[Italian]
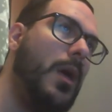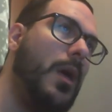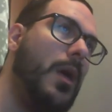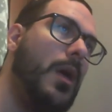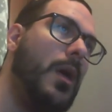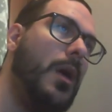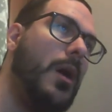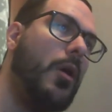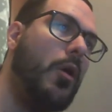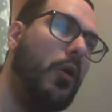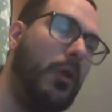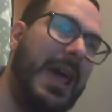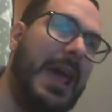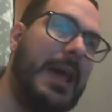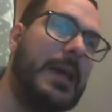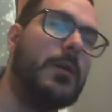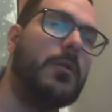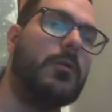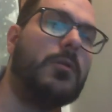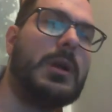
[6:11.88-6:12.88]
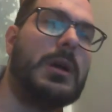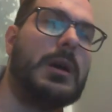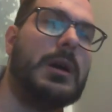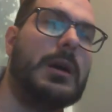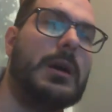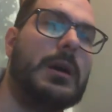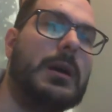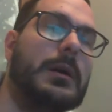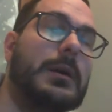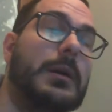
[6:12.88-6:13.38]
Ok,
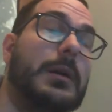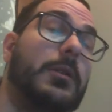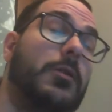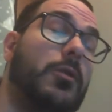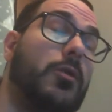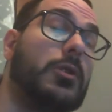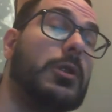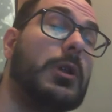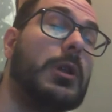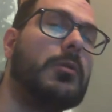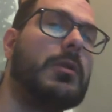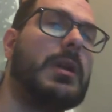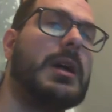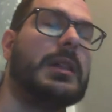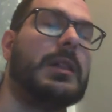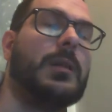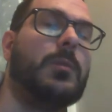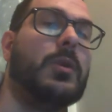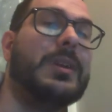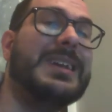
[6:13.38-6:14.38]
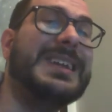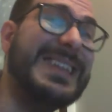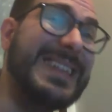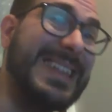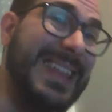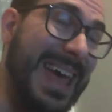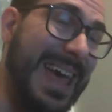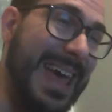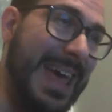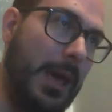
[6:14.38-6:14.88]
ora riordino un attimo le
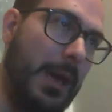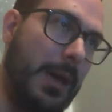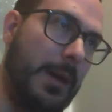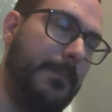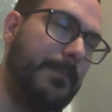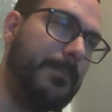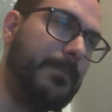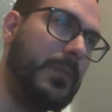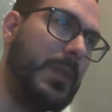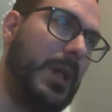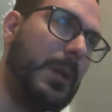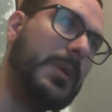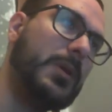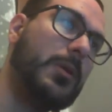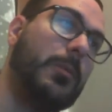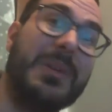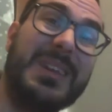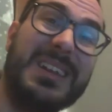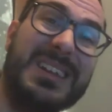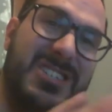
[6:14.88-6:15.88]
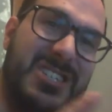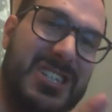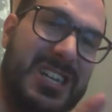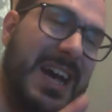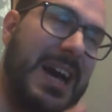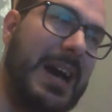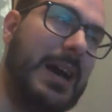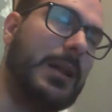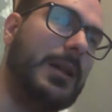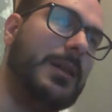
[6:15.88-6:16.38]
idee, almeno per
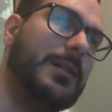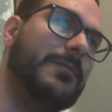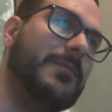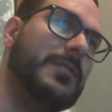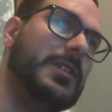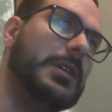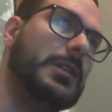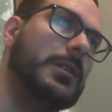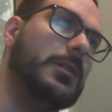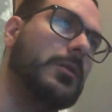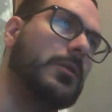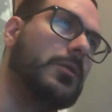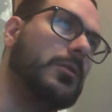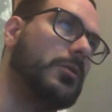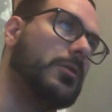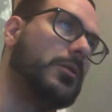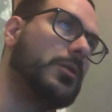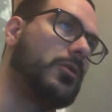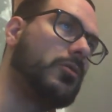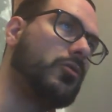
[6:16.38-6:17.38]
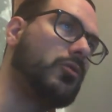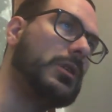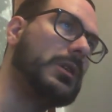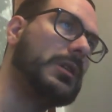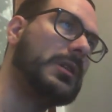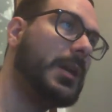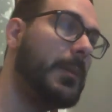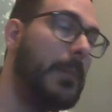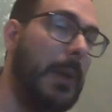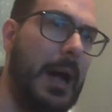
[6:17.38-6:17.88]
girare il video sui
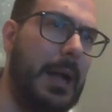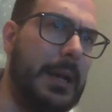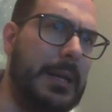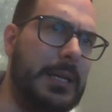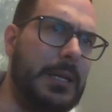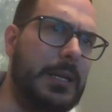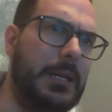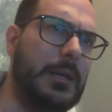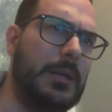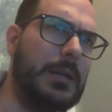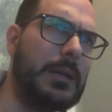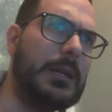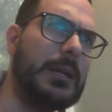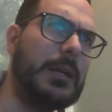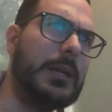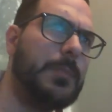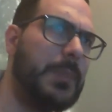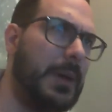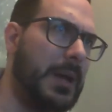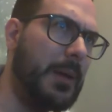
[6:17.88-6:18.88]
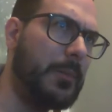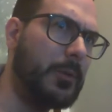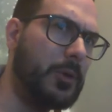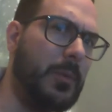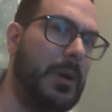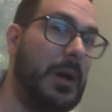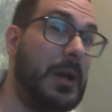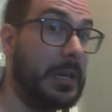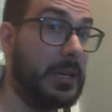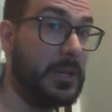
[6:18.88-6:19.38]
tribali, ne riparliamo
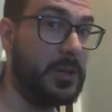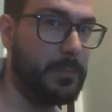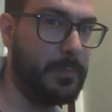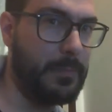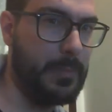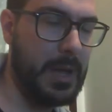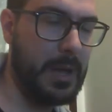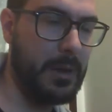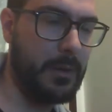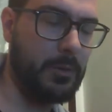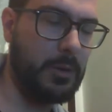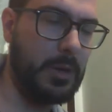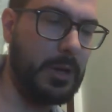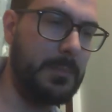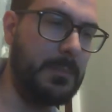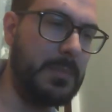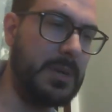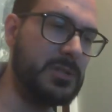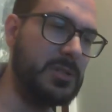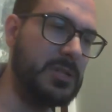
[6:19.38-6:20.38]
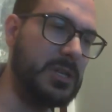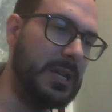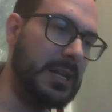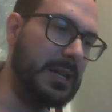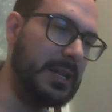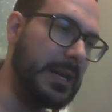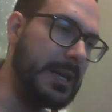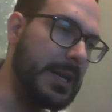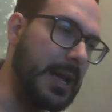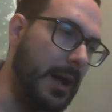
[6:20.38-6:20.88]
domani, spero con le immagini in
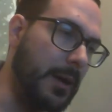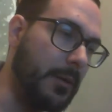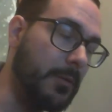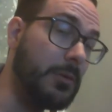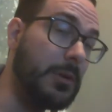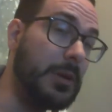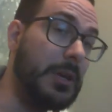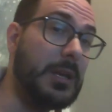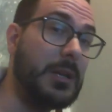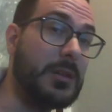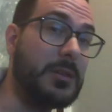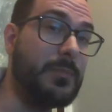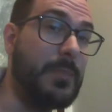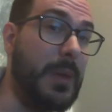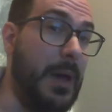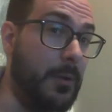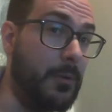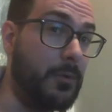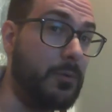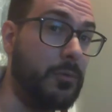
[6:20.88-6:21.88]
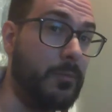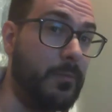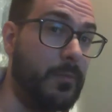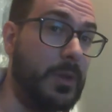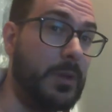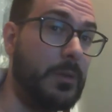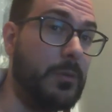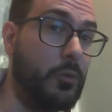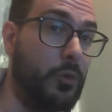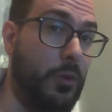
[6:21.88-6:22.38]
italiano e spero con
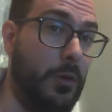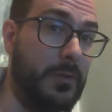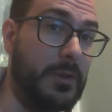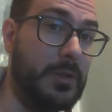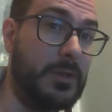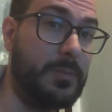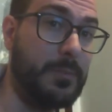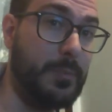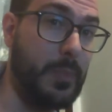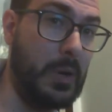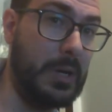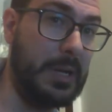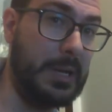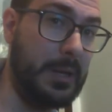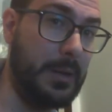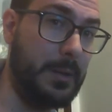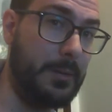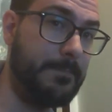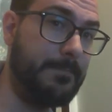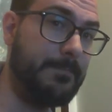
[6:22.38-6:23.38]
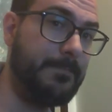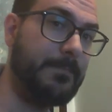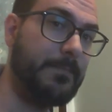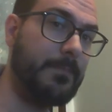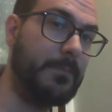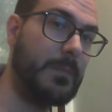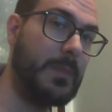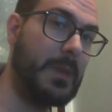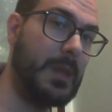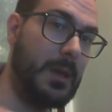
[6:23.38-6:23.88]
nuovi spoiler.
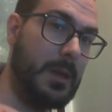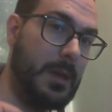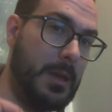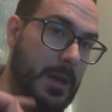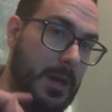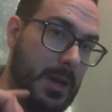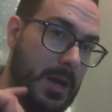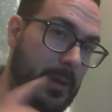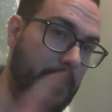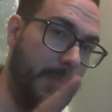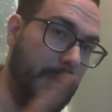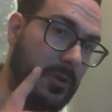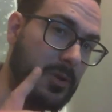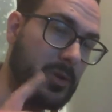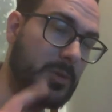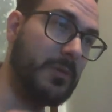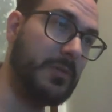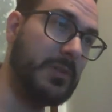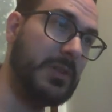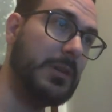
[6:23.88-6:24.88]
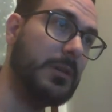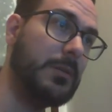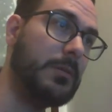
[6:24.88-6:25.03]
Al prossimo video.